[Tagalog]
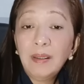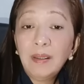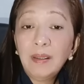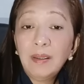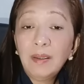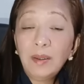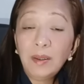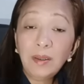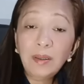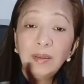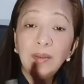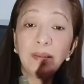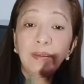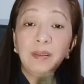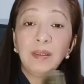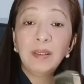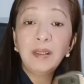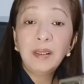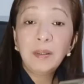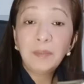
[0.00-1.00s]
No?
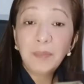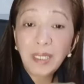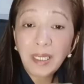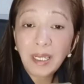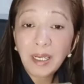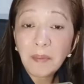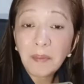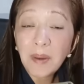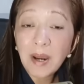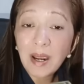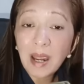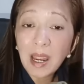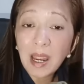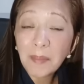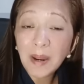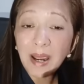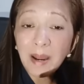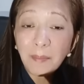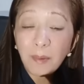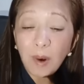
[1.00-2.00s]
binigyan ng bangka ay
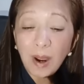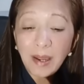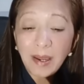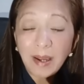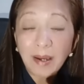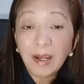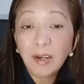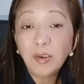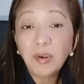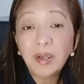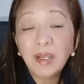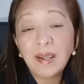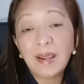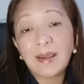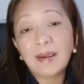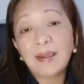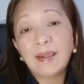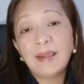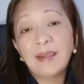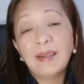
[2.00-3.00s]
pangkabuhayan, ano
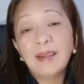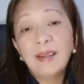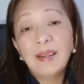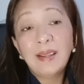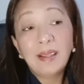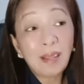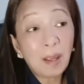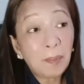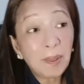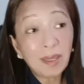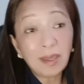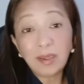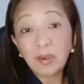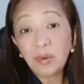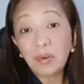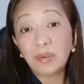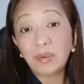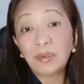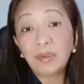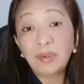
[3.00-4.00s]
nangyari? Dapat
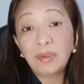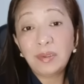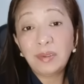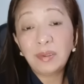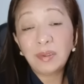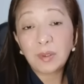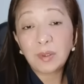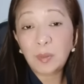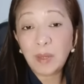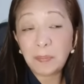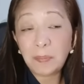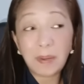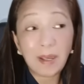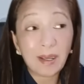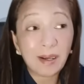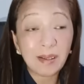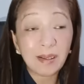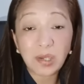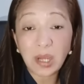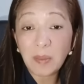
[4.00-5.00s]
yun. Kung may
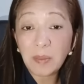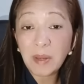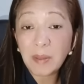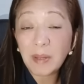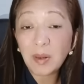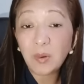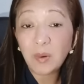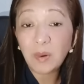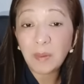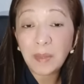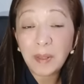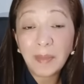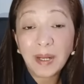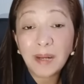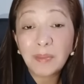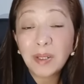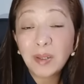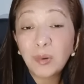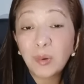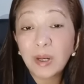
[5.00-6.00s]
parents siya, may, bagul may mga
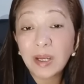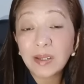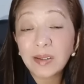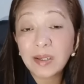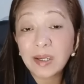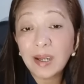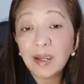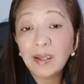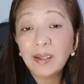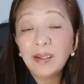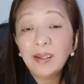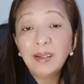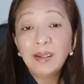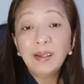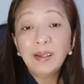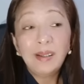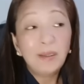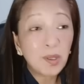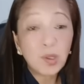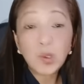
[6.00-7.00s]
magulang siya,
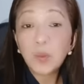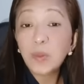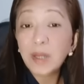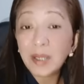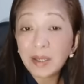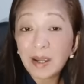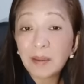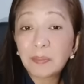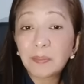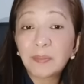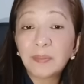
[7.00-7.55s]
magsumikap.